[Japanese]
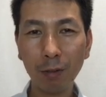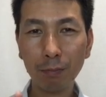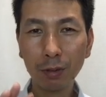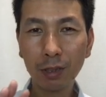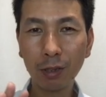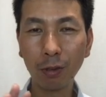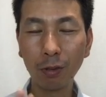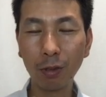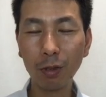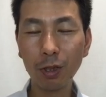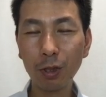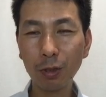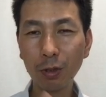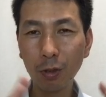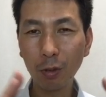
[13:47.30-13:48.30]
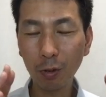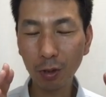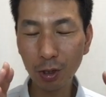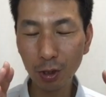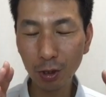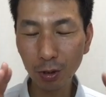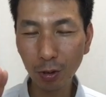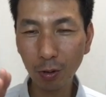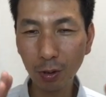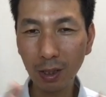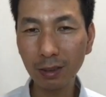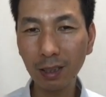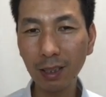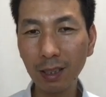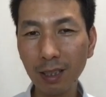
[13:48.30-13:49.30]
仏教の宗教
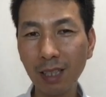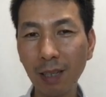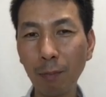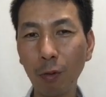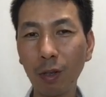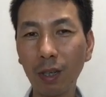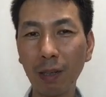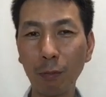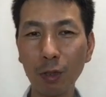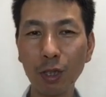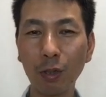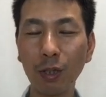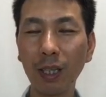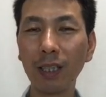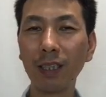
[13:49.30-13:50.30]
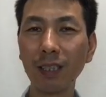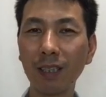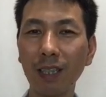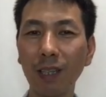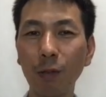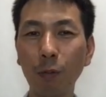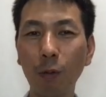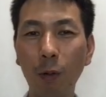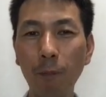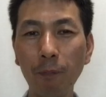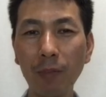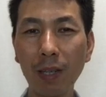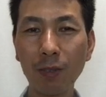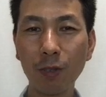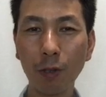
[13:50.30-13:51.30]
学的な専門家ではもちろんないんですけれども、
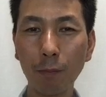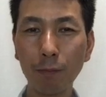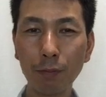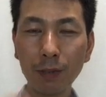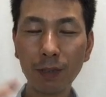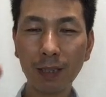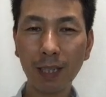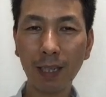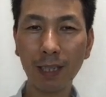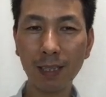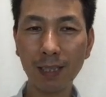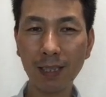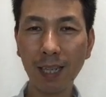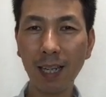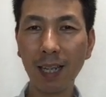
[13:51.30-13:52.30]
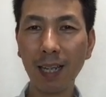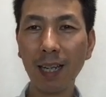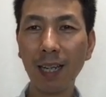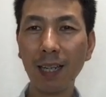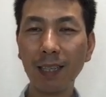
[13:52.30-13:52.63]
そのブッダがですね、